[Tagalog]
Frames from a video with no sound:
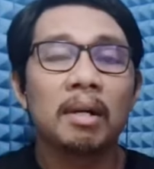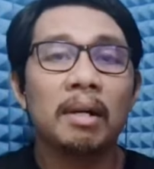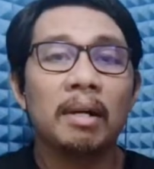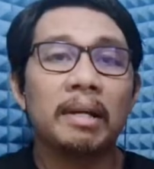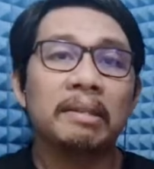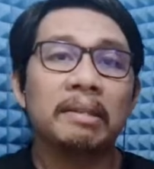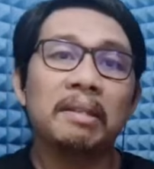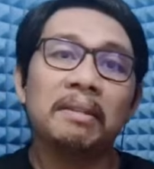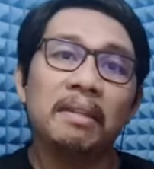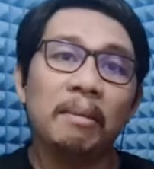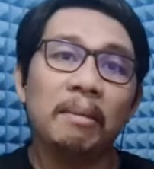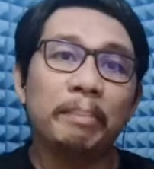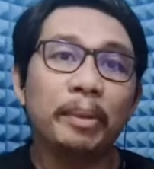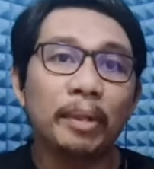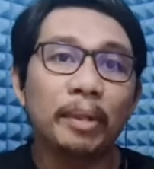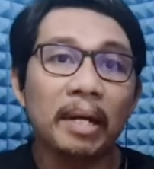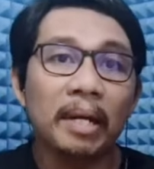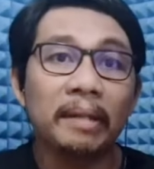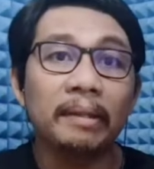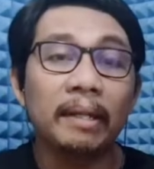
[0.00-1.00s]
at hindi po
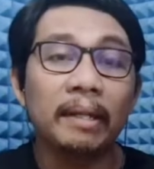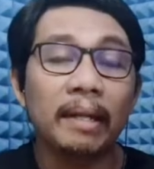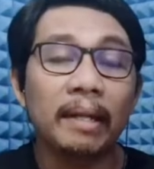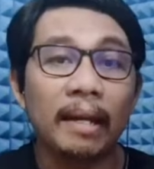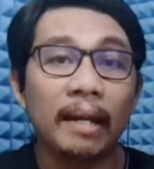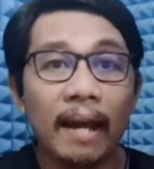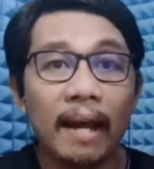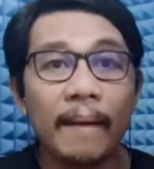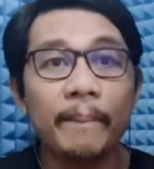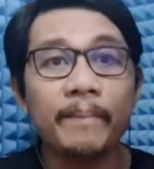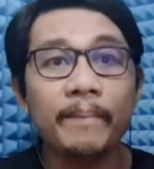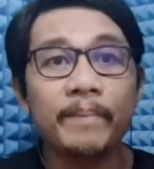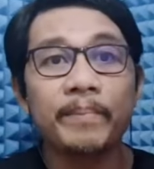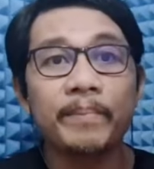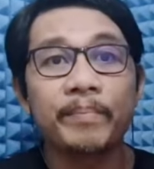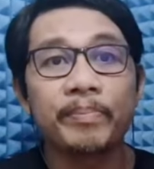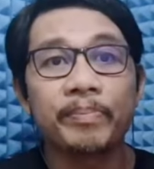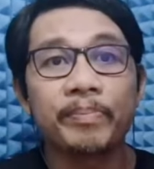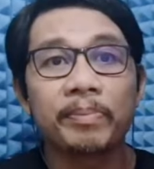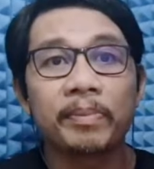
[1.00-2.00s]
natin alam
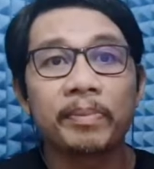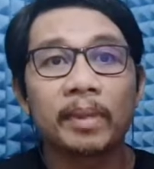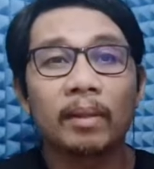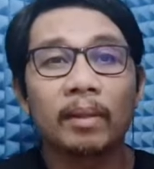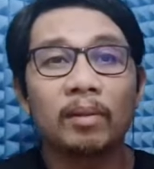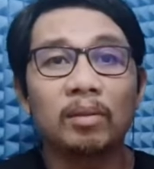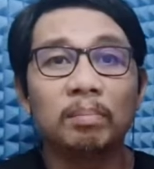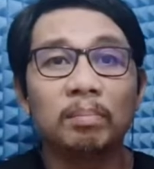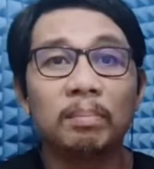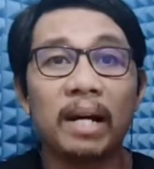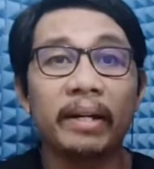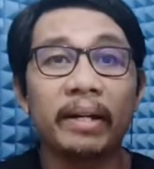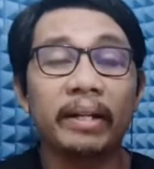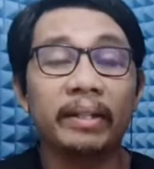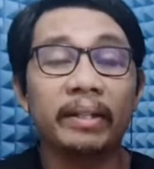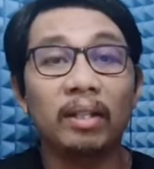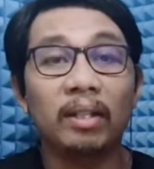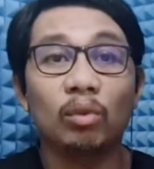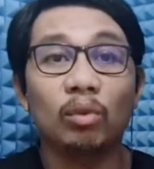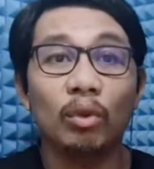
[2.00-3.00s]
kung bakit
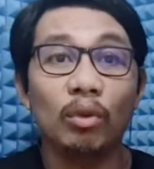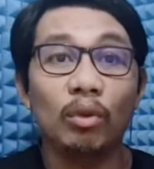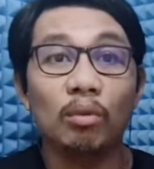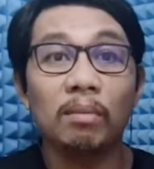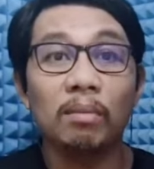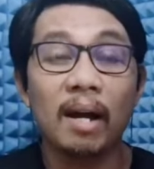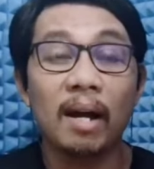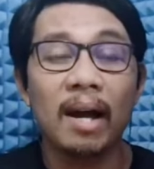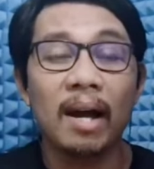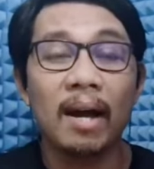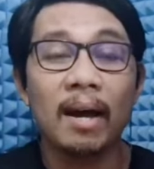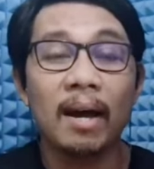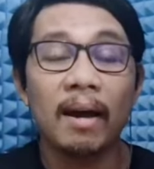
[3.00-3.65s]
ito yung mga